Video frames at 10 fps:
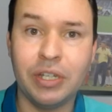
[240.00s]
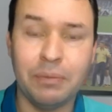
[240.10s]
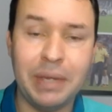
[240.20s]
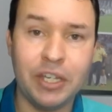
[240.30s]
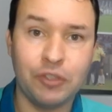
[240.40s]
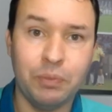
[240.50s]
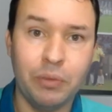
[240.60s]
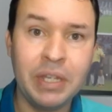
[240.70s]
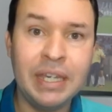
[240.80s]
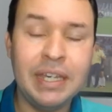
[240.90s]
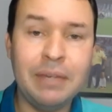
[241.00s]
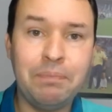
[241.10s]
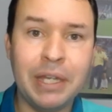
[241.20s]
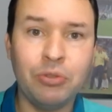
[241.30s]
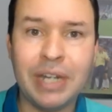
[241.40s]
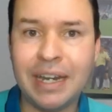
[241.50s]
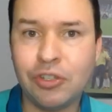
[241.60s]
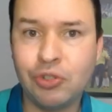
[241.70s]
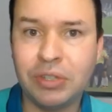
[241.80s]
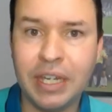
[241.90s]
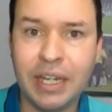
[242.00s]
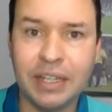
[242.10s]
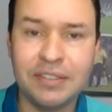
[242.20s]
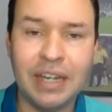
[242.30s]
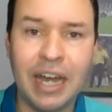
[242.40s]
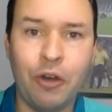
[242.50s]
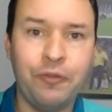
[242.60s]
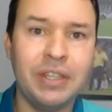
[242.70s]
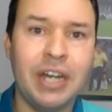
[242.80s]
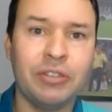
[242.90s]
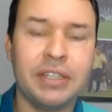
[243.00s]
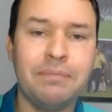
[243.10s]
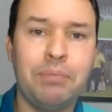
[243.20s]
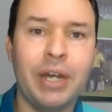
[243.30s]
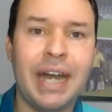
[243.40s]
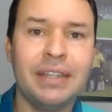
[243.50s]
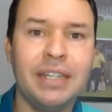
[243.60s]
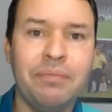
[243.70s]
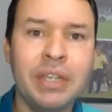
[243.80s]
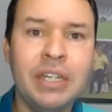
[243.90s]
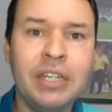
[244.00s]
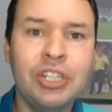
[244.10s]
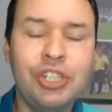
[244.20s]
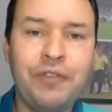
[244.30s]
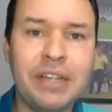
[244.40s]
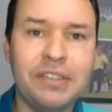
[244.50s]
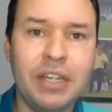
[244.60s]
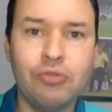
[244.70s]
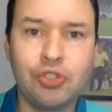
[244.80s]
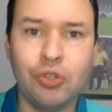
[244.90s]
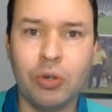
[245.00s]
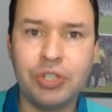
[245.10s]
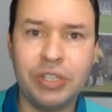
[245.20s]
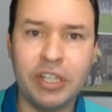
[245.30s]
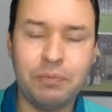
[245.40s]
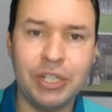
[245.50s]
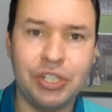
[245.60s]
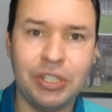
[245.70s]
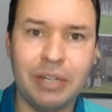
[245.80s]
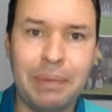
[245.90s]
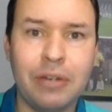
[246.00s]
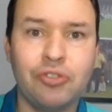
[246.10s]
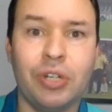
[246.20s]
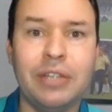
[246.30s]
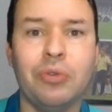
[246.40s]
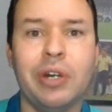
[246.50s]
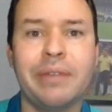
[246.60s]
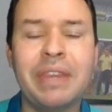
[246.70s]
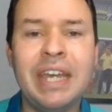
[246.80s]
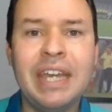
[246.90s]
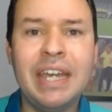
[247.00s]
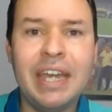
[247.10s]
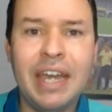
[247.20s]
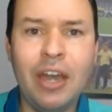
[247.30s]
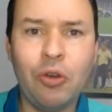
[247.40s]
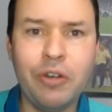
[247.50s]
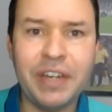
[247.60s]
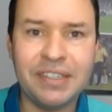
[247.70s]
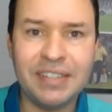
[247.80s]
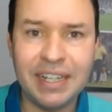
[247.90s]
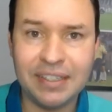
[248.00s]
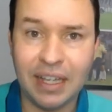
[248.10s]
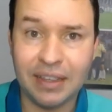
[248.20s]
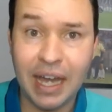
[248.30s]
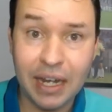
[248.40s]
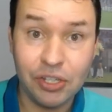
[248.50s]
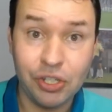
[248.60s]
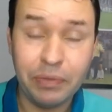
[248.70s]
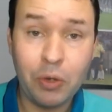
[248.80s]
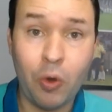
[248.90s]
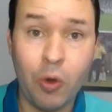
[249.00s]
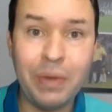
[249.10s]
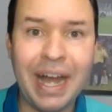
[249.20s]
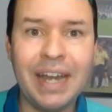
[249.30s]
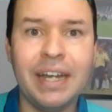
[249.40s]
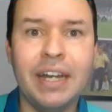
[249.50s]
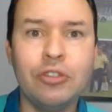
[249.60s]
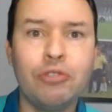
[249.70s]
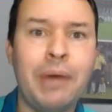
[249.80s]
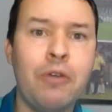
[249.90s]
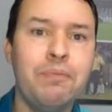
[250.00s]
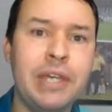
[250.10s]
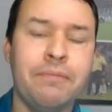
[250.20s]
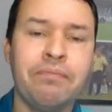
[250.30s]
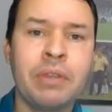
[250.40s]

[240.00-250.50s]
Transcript: mesmo e pendurar as chuteiras ao final da temporada, de fazer um jogo de despedida para o jogador. Eu conversei nesta tarde com Alejandro Balbi,